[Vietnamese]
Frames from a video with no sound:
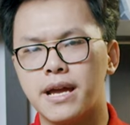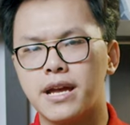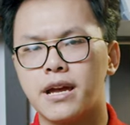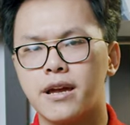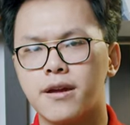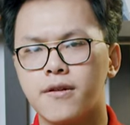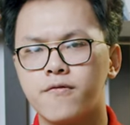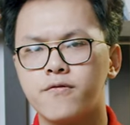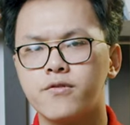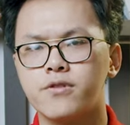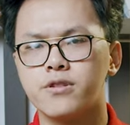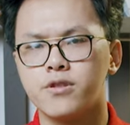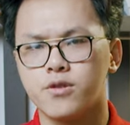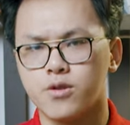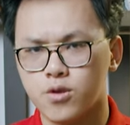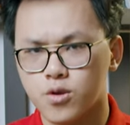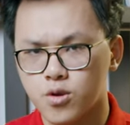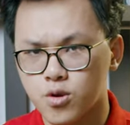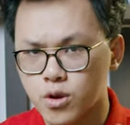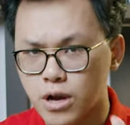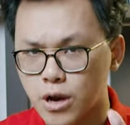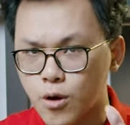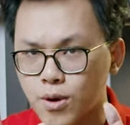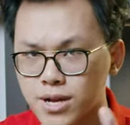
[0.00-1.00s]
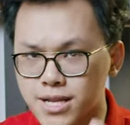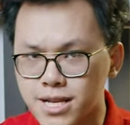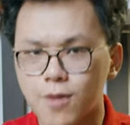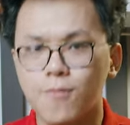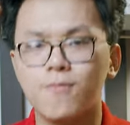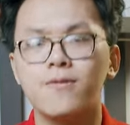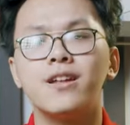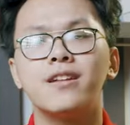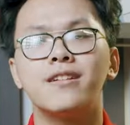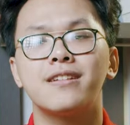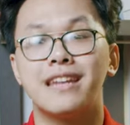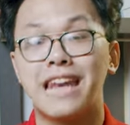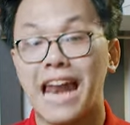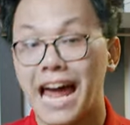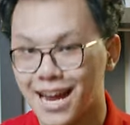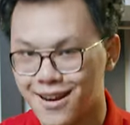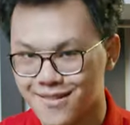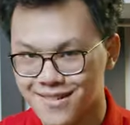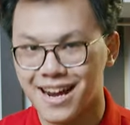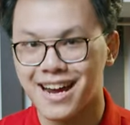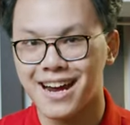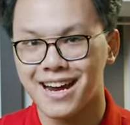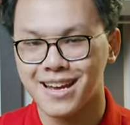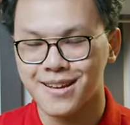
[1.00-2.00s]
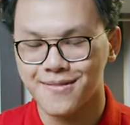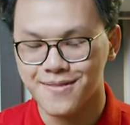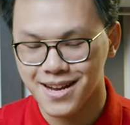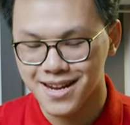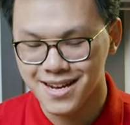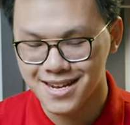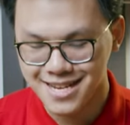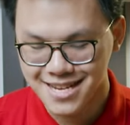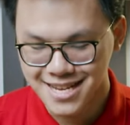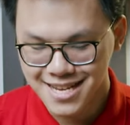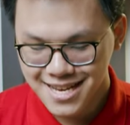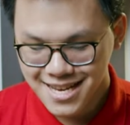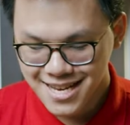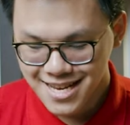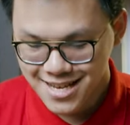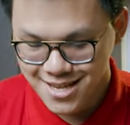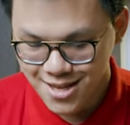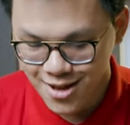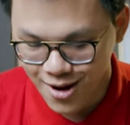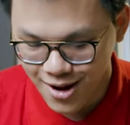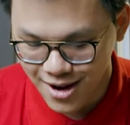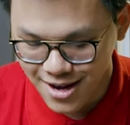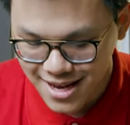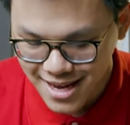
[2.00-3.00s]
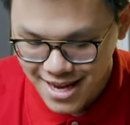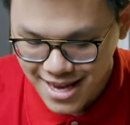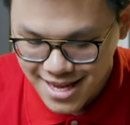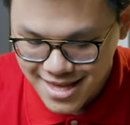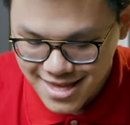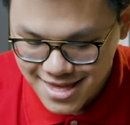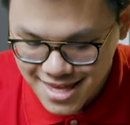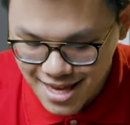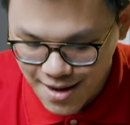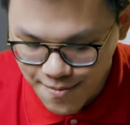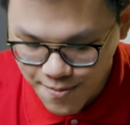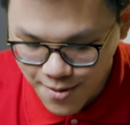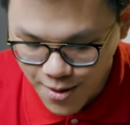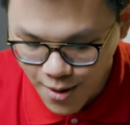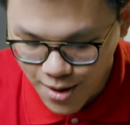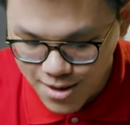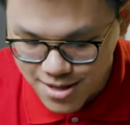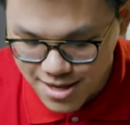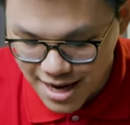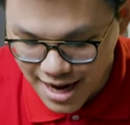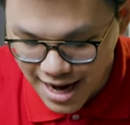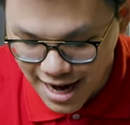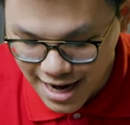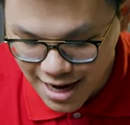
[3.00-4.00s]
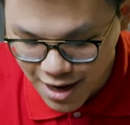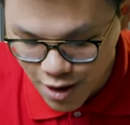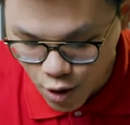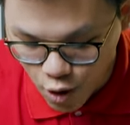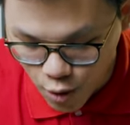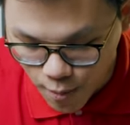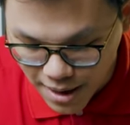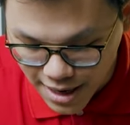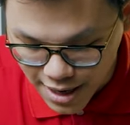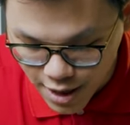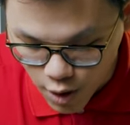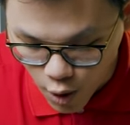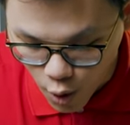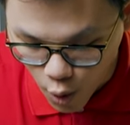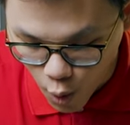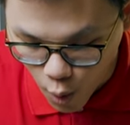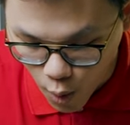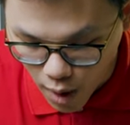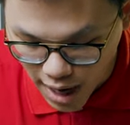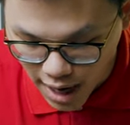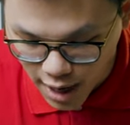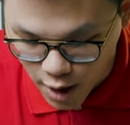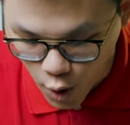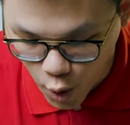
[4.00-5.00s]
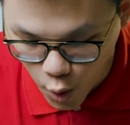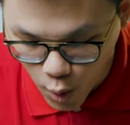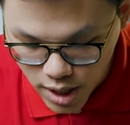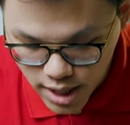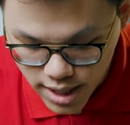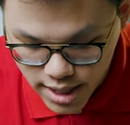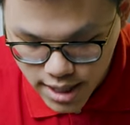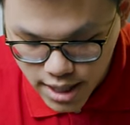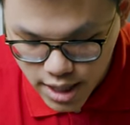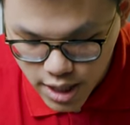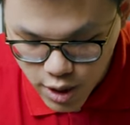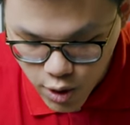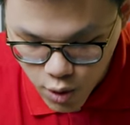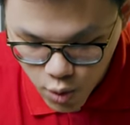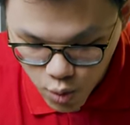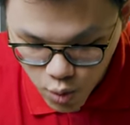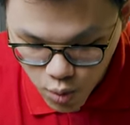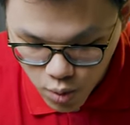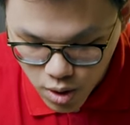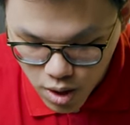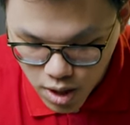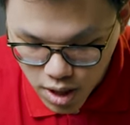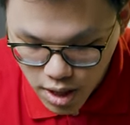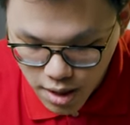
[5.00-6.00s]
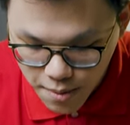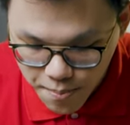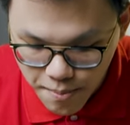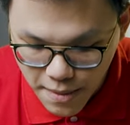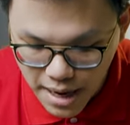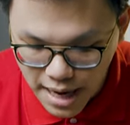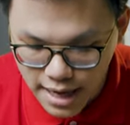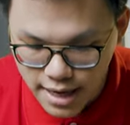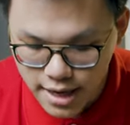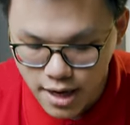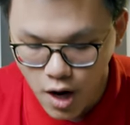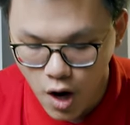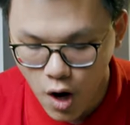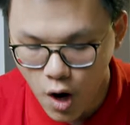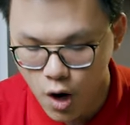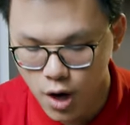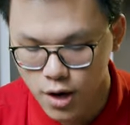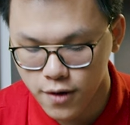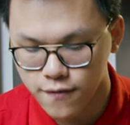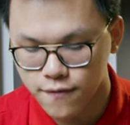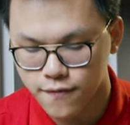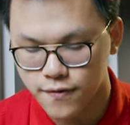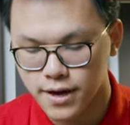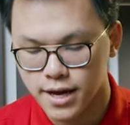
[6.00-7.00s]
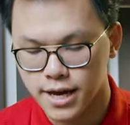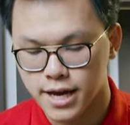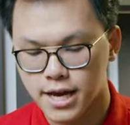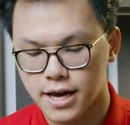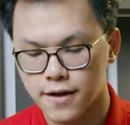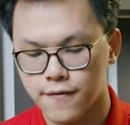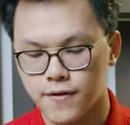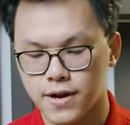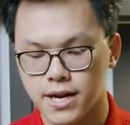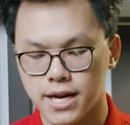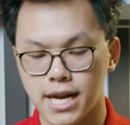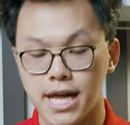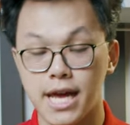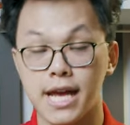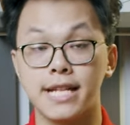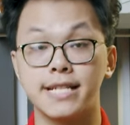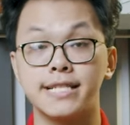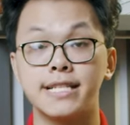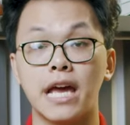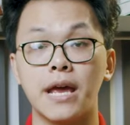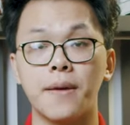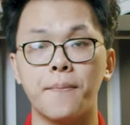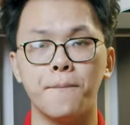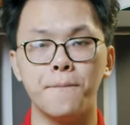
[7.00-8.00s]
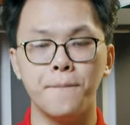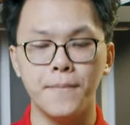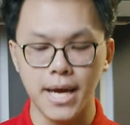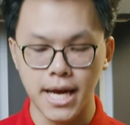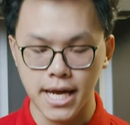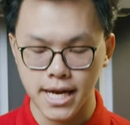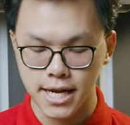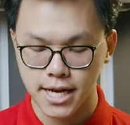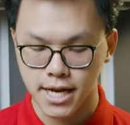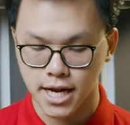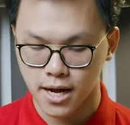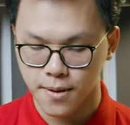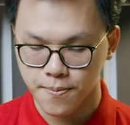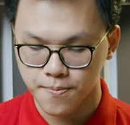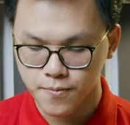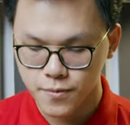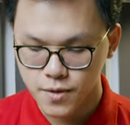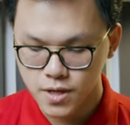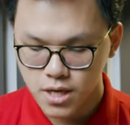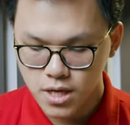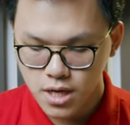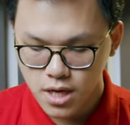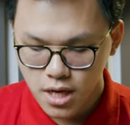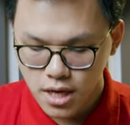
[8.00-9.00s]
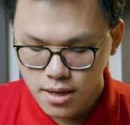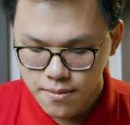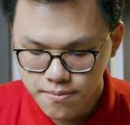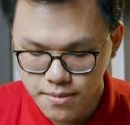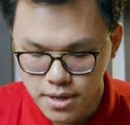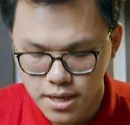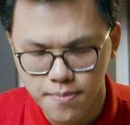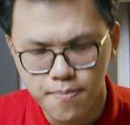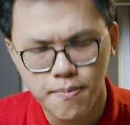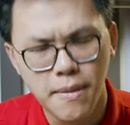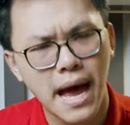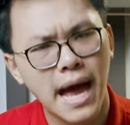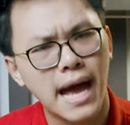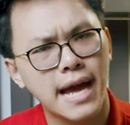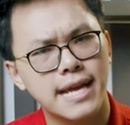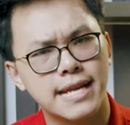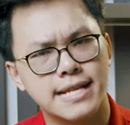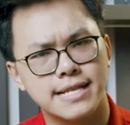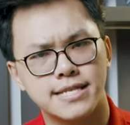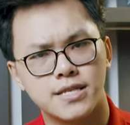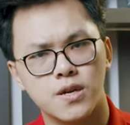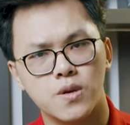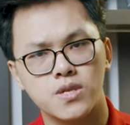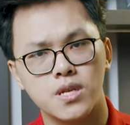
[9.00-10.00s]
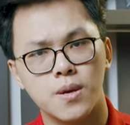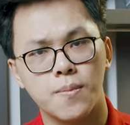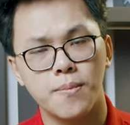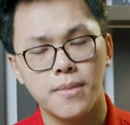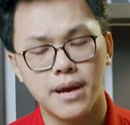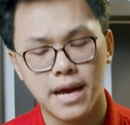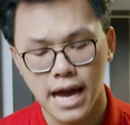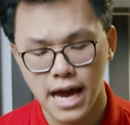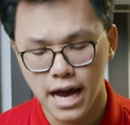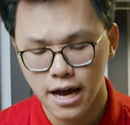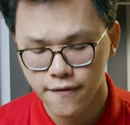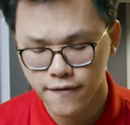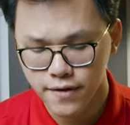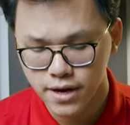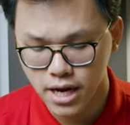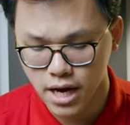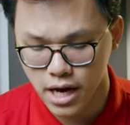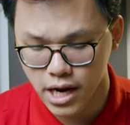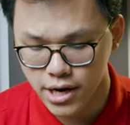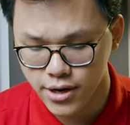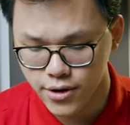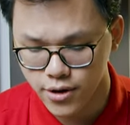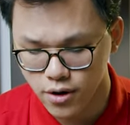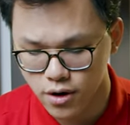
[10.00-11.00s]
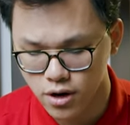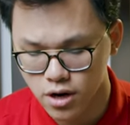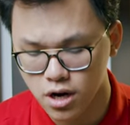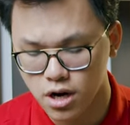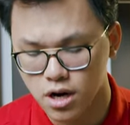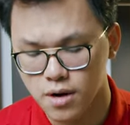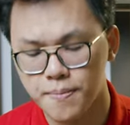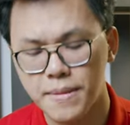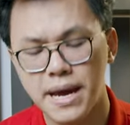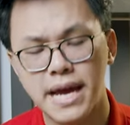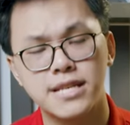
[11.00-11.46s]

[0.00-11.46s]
mấy cái quan trọng nhất là hiệu năng anh em nhá. Rồi, tiếp câu hỏi thứ hai là của bạn Hoàng Khuất Hữu. Bạn ấy hỏi về cái vấn đề chạy main là 13.600K với cả ROG